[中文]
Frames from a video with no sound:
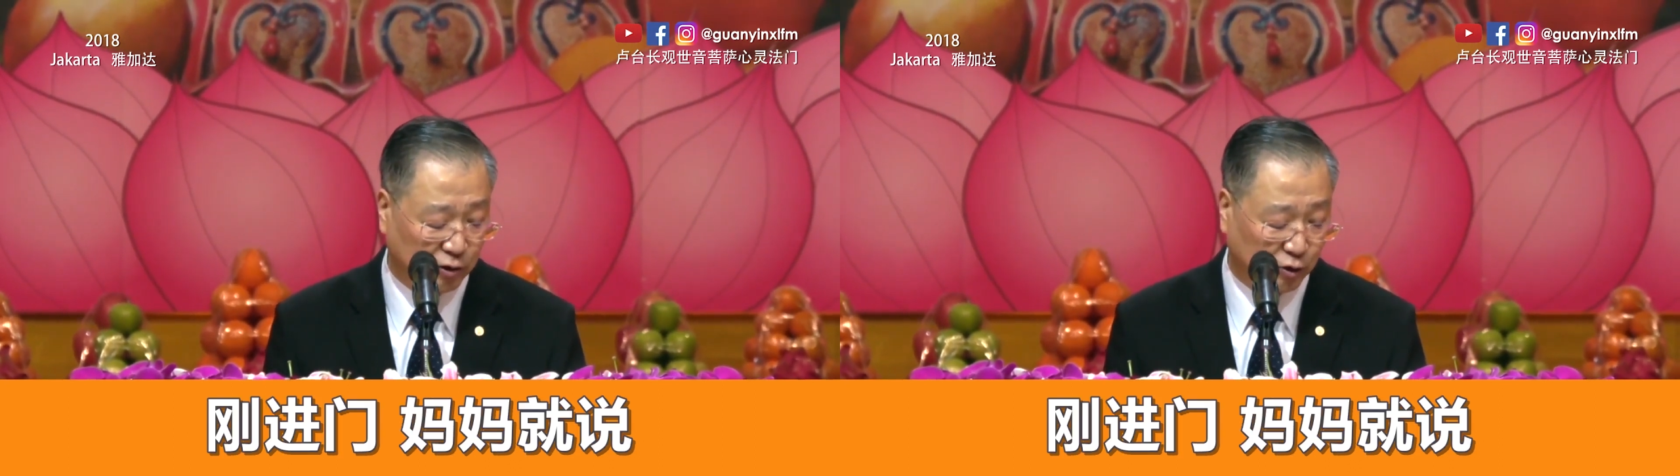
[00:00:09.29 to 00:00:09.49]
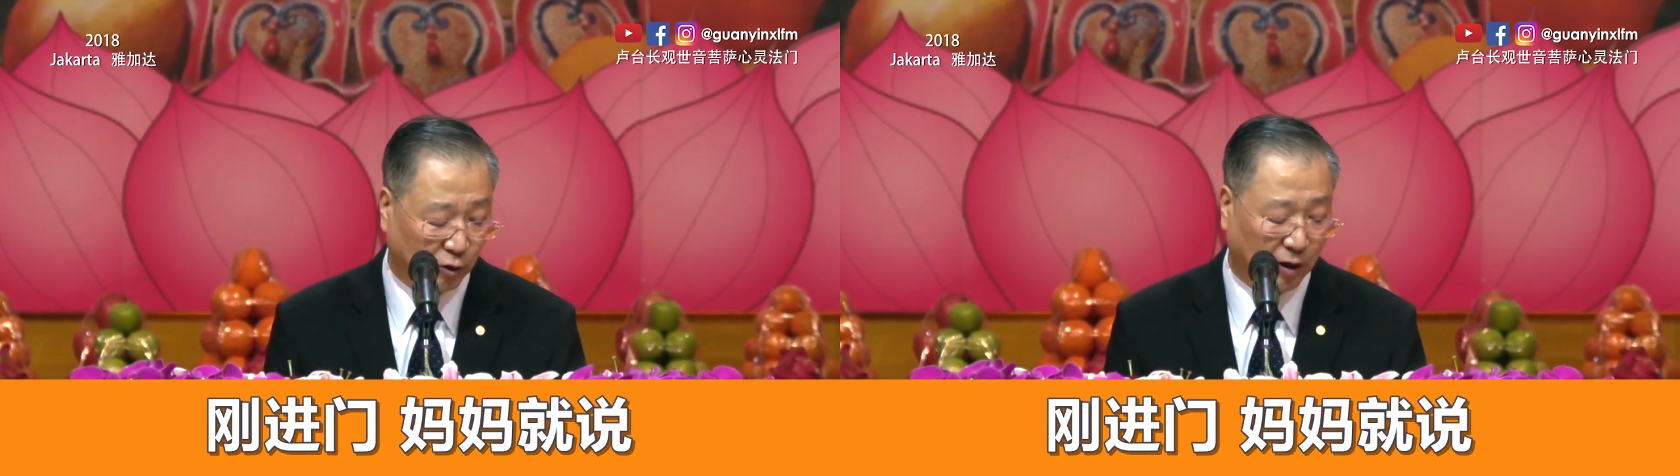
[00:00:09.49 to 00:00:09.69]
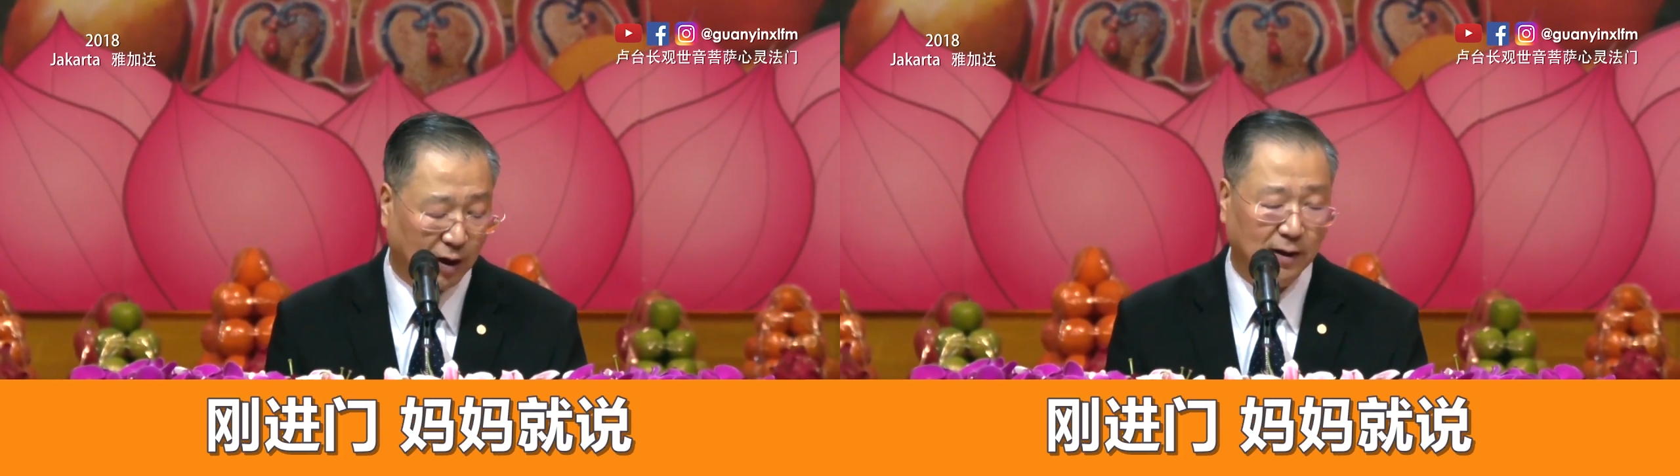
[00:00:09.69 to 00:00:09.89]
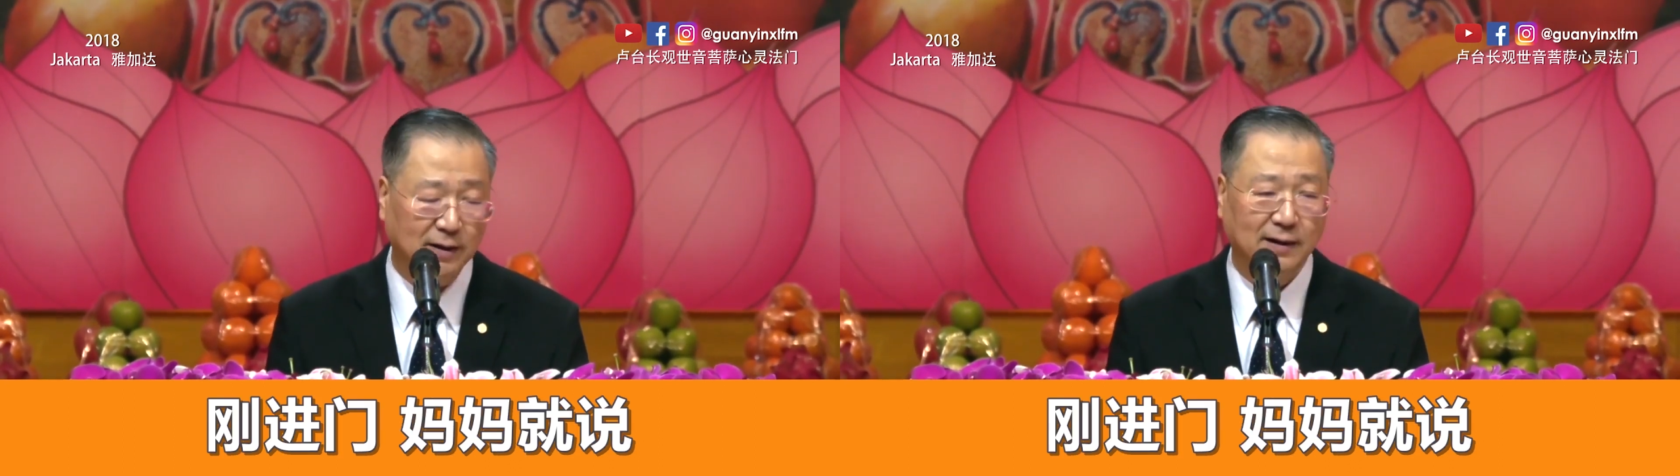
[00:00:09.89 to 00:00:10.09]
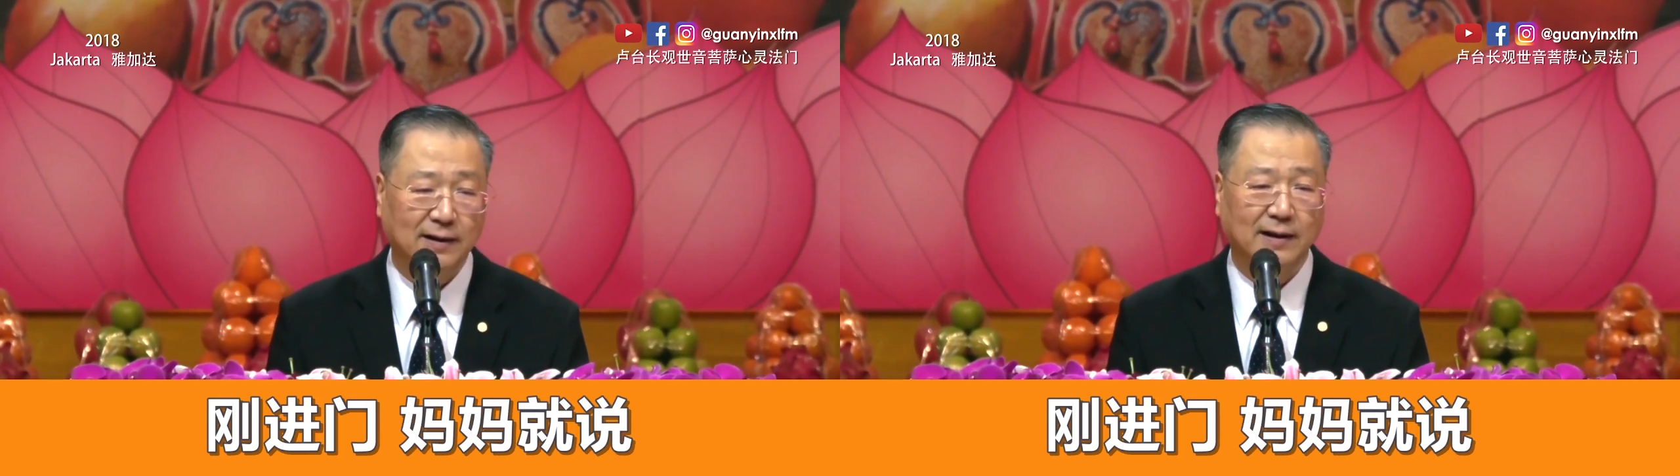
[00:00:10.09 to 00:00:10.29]

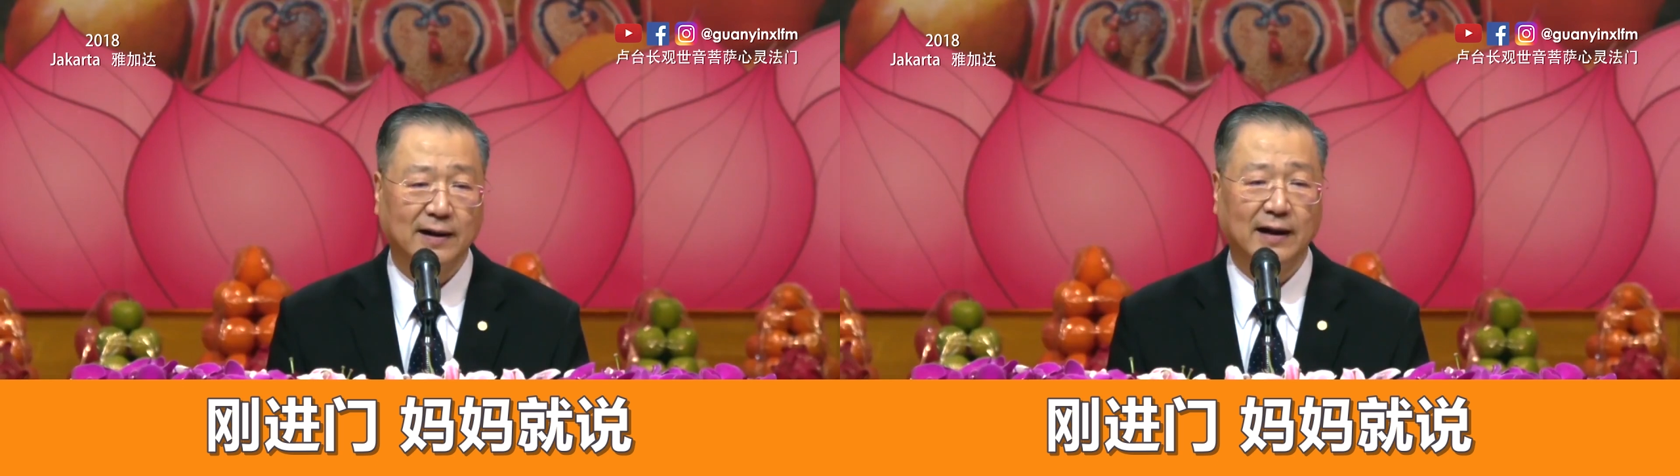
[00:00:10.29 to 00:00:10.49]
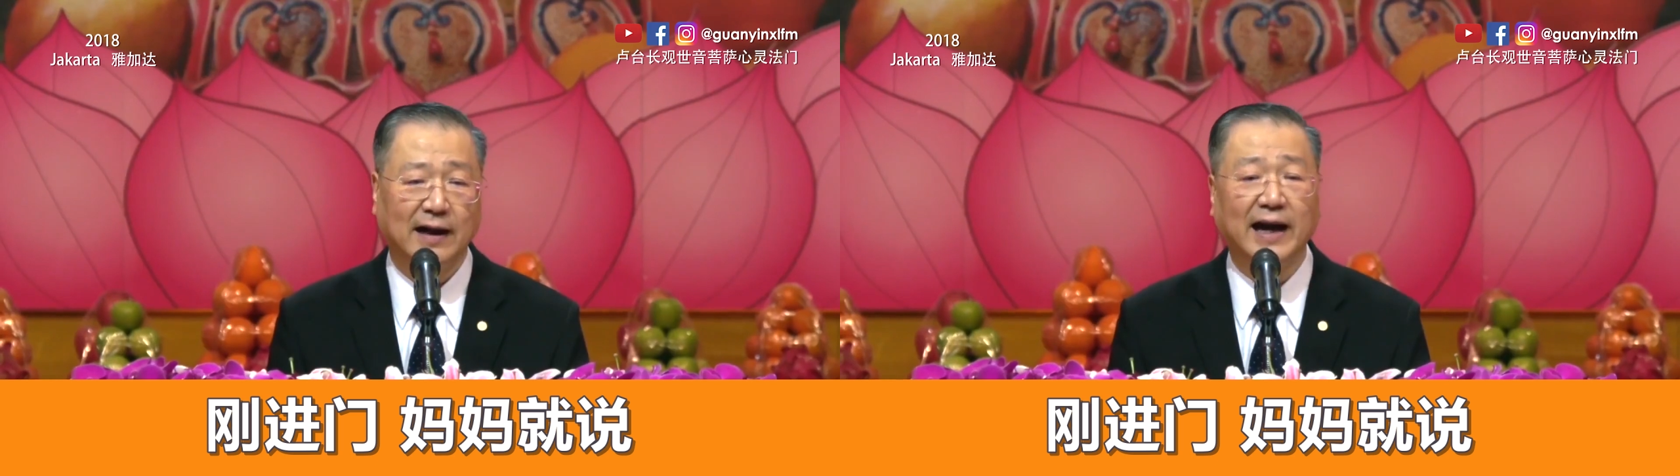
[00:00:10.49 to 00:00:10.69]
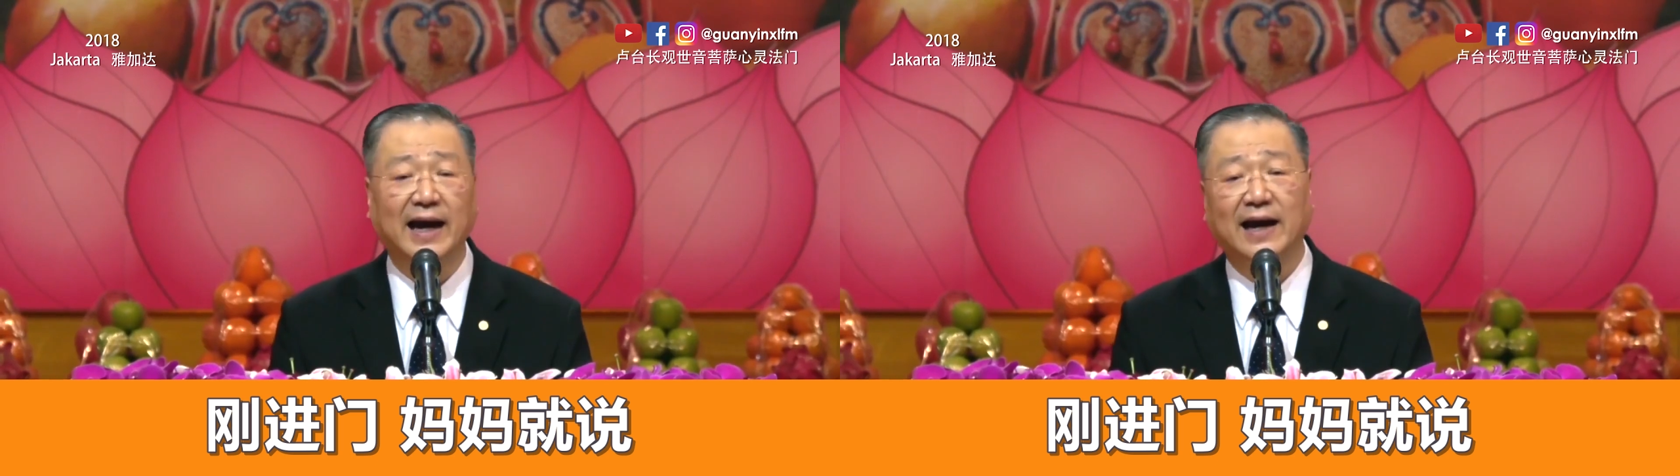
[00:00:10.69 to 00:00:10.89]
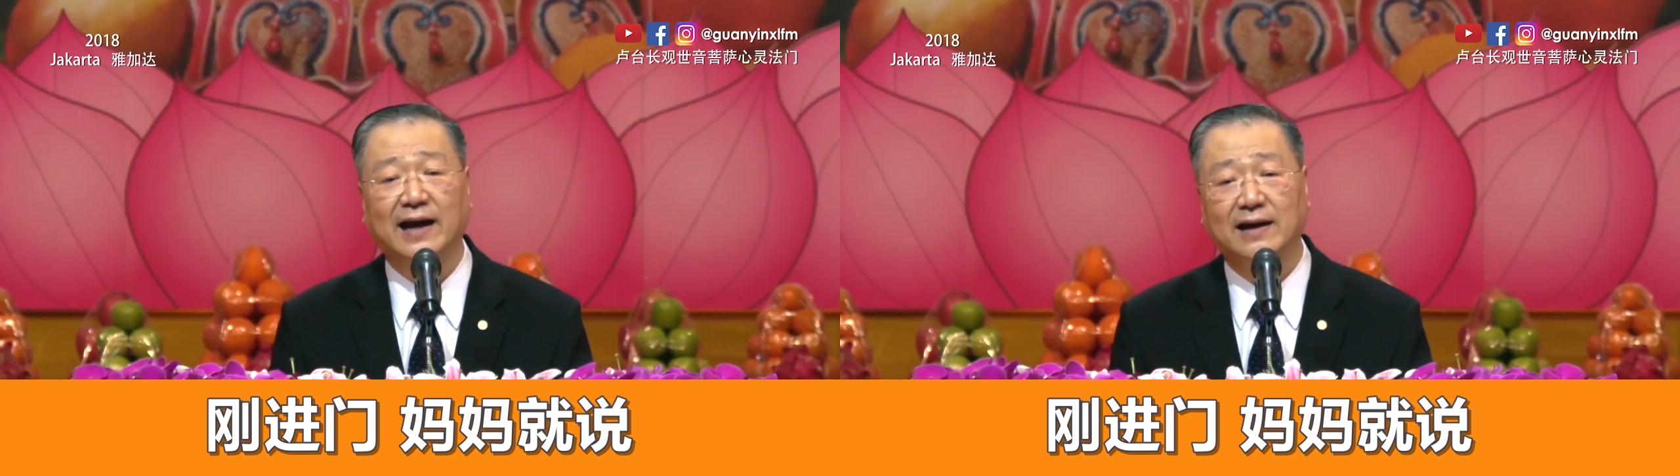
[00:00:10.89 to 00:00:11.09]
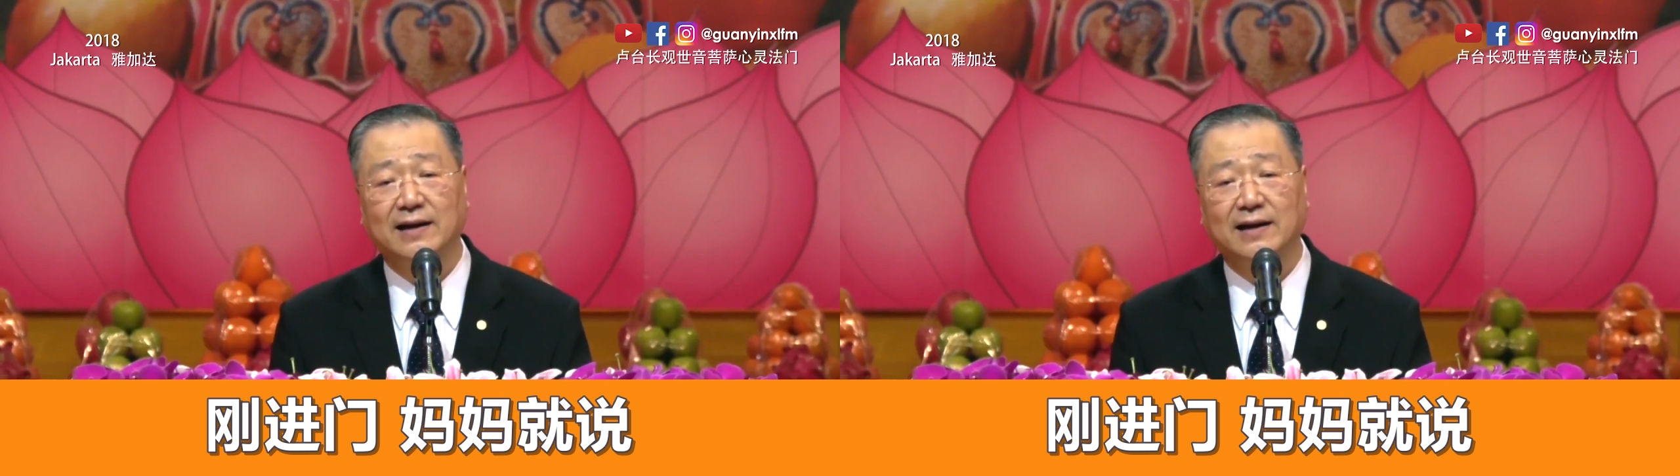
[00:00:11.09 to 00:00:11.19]
说：“哎，